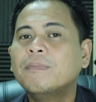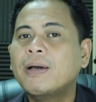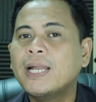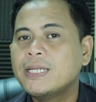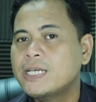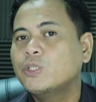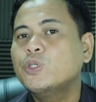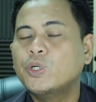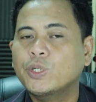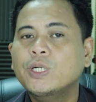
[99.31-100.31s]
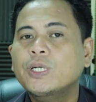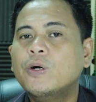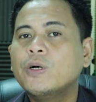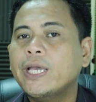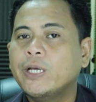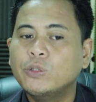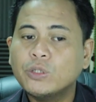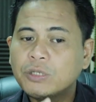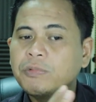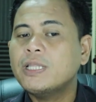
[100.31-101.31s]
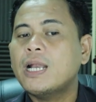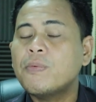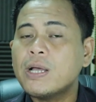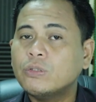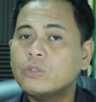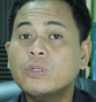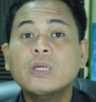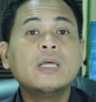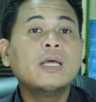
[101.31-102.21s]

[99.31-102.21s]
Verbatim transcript: malah dia turun. Oke, untuk sementara waktu,